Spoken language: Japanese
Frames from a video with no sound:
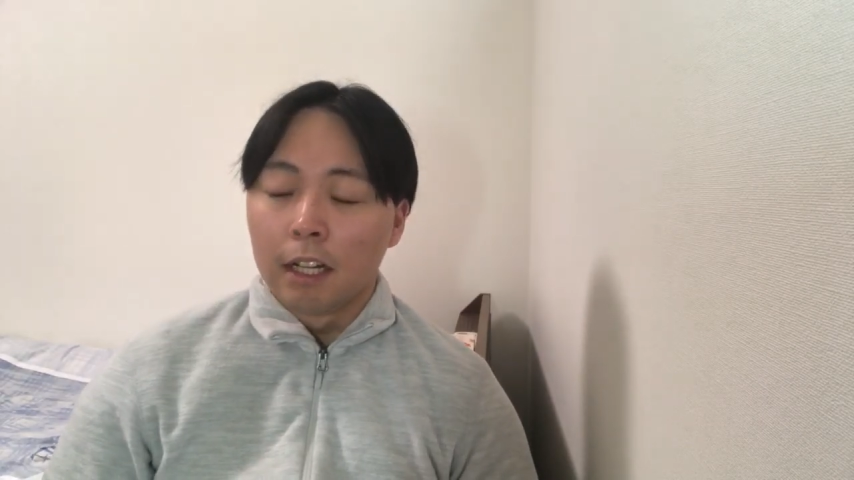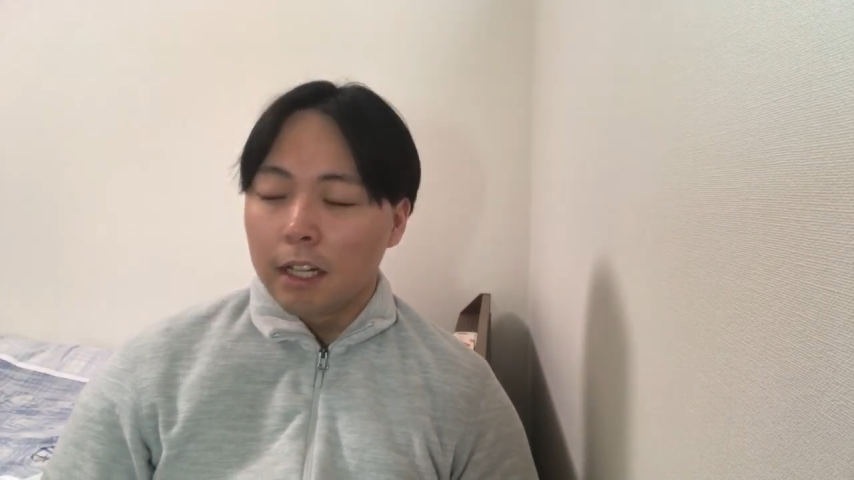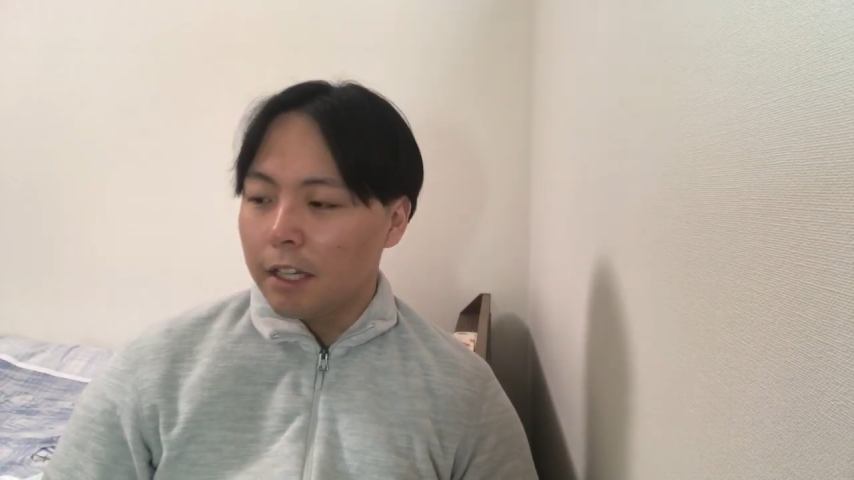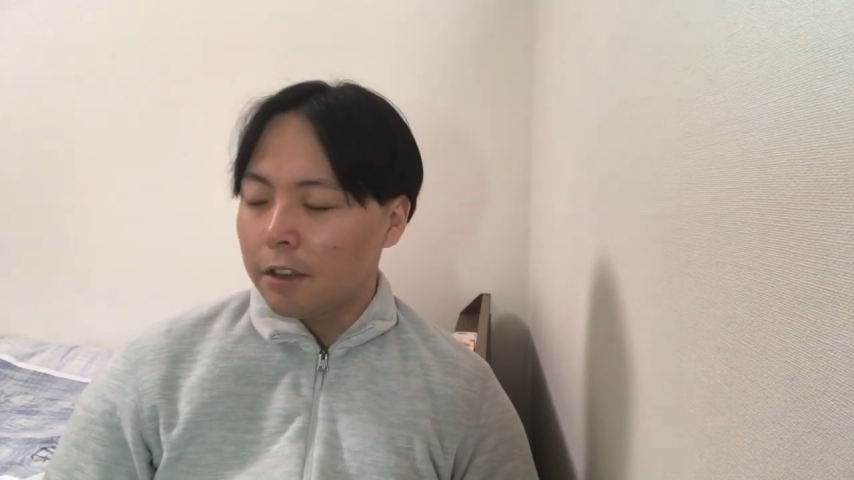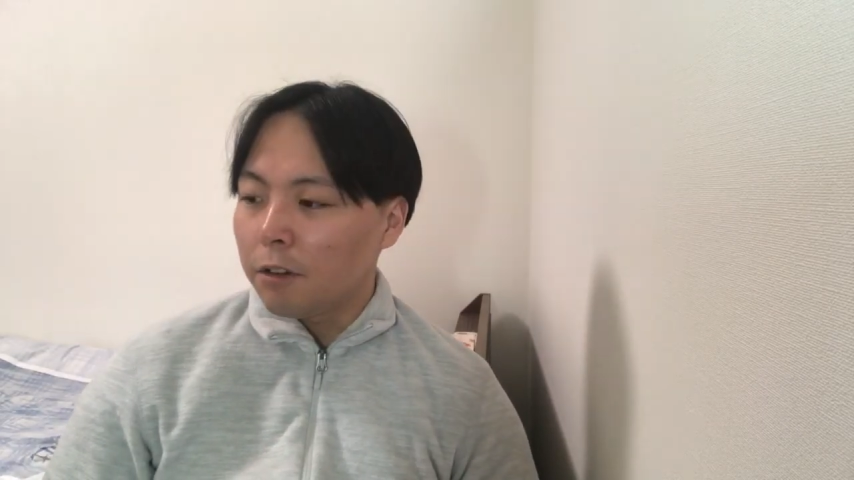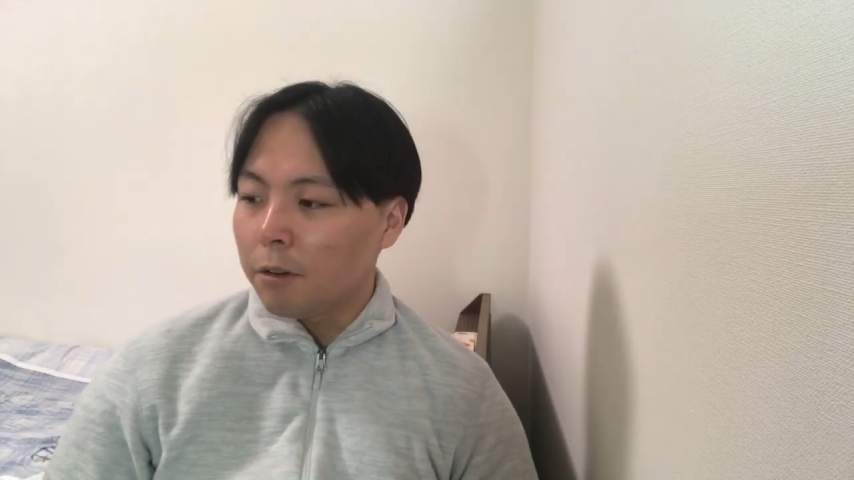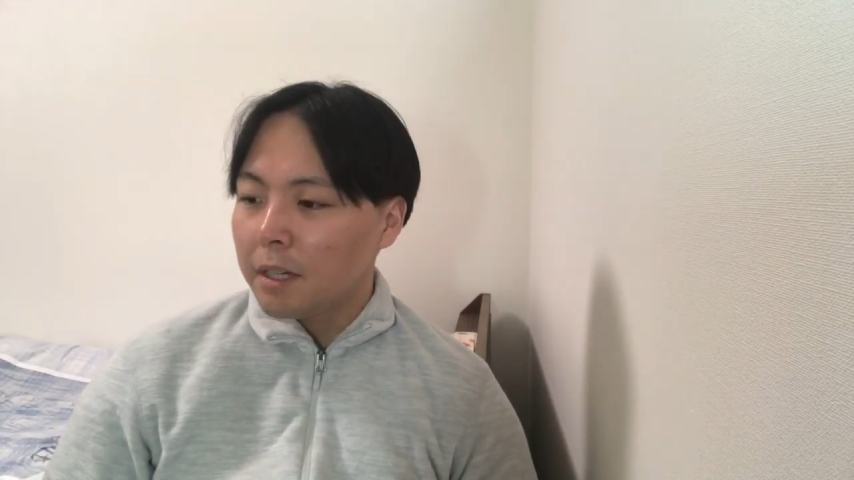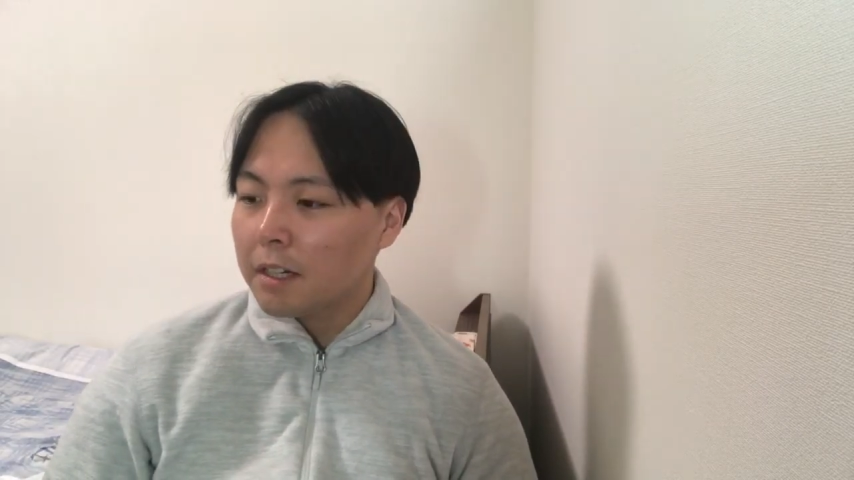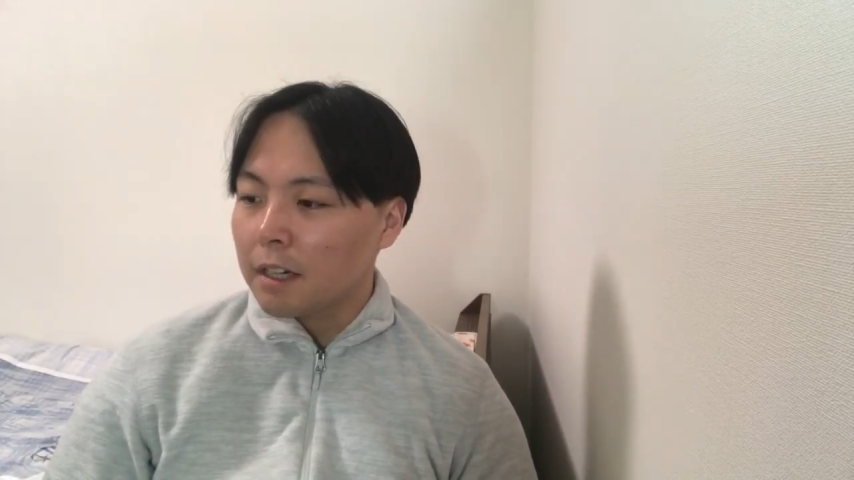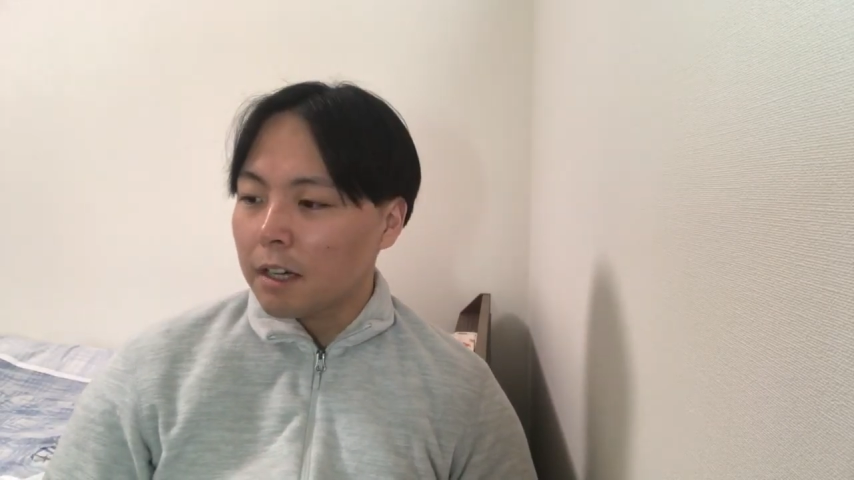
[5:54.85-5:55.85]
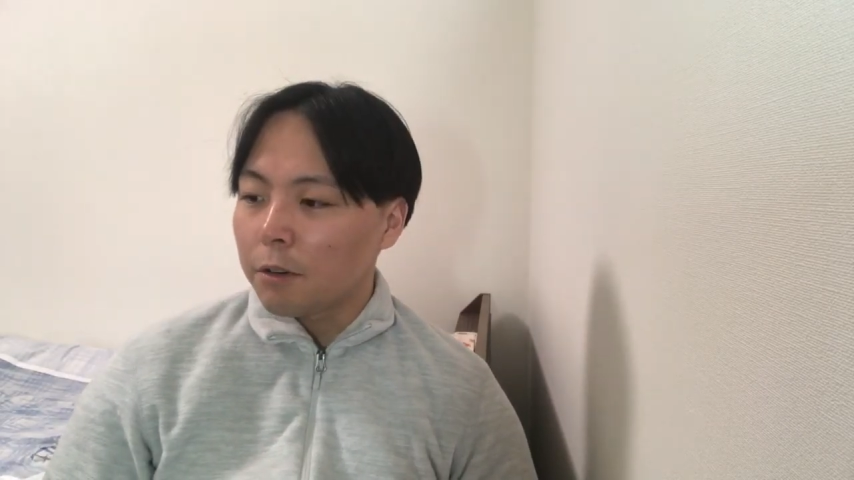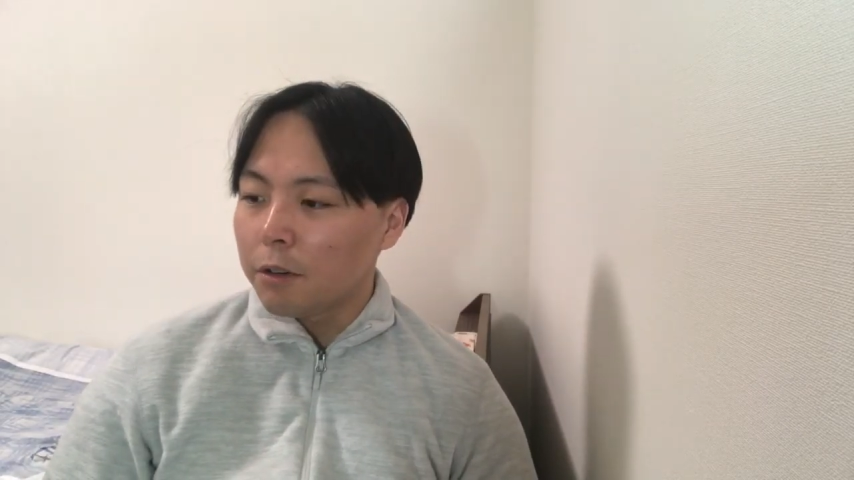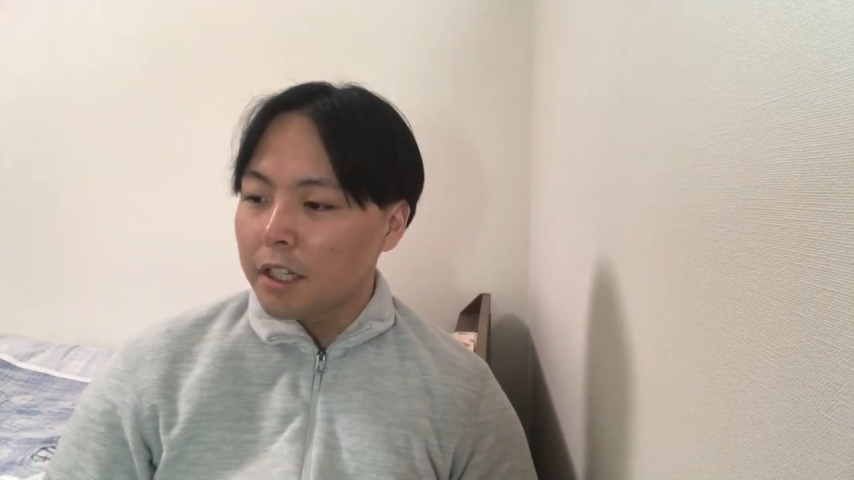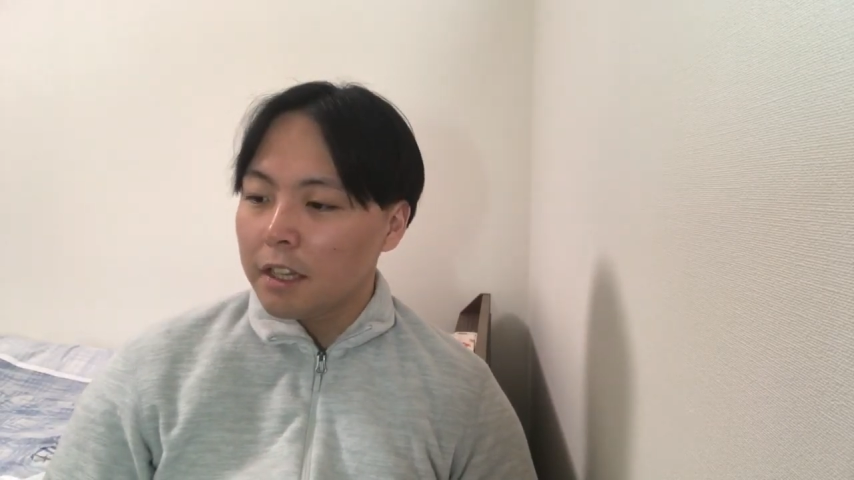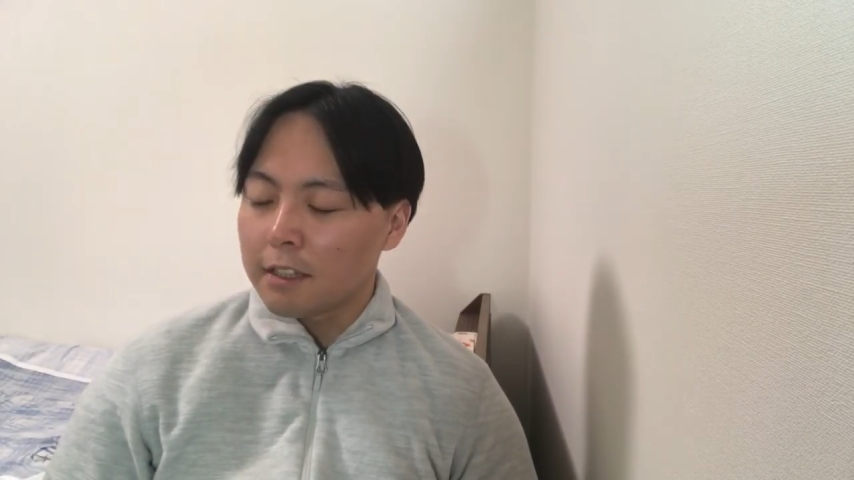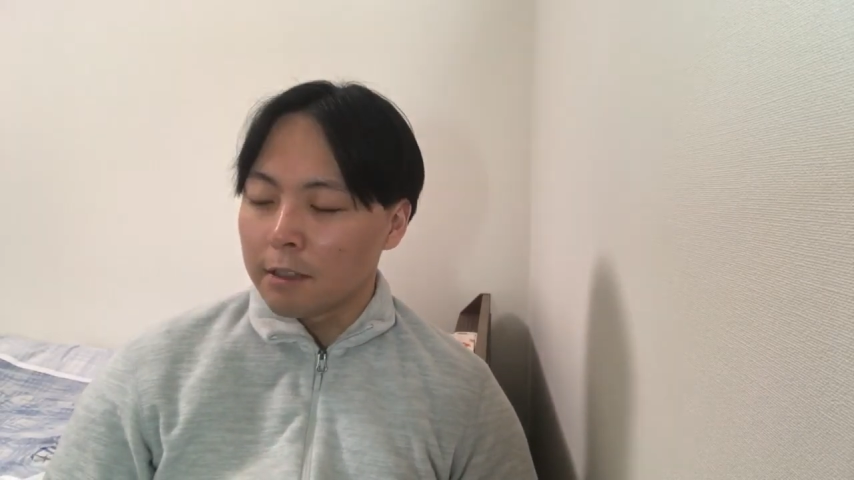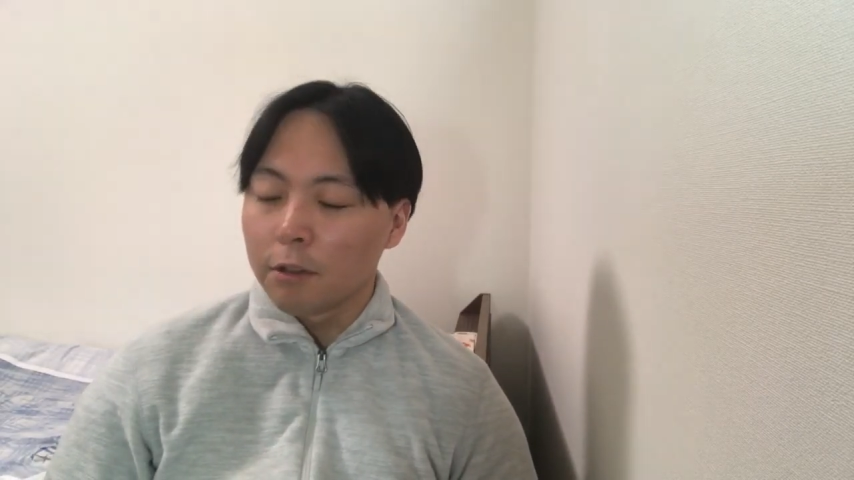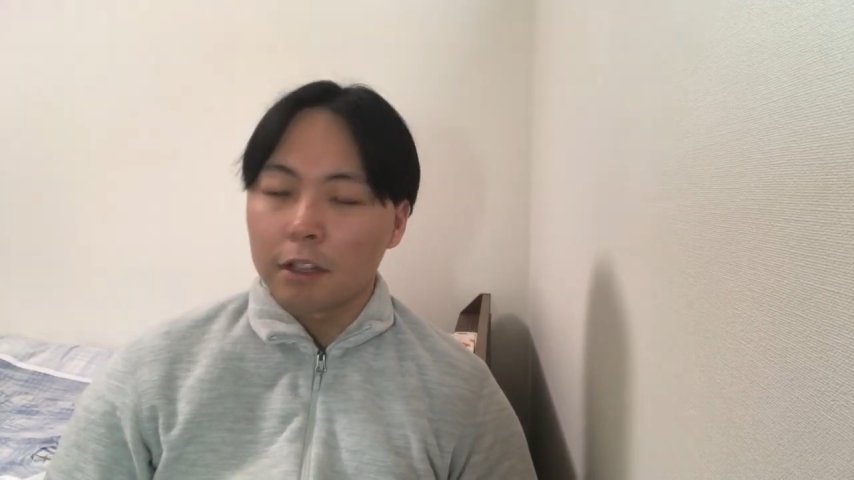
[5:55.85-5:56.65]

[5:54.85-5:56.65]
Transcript: えっと、お前ら学校に行ってその